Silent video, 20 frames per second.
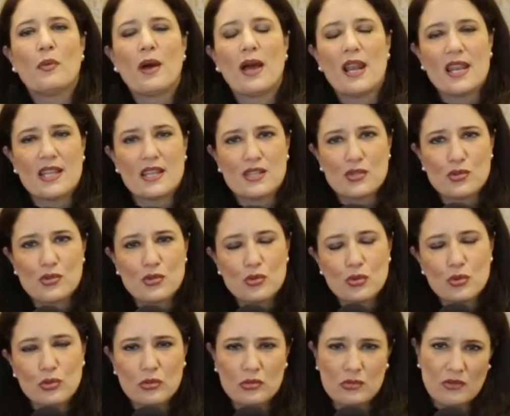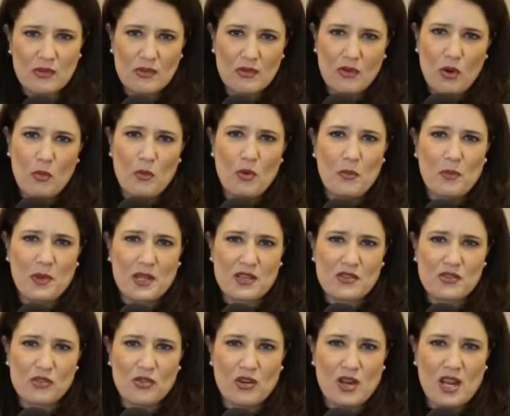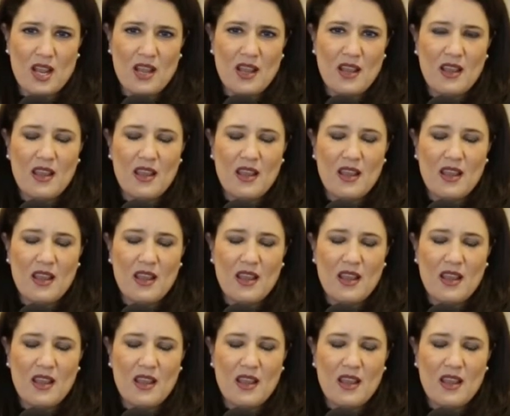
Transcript: vales tú como persona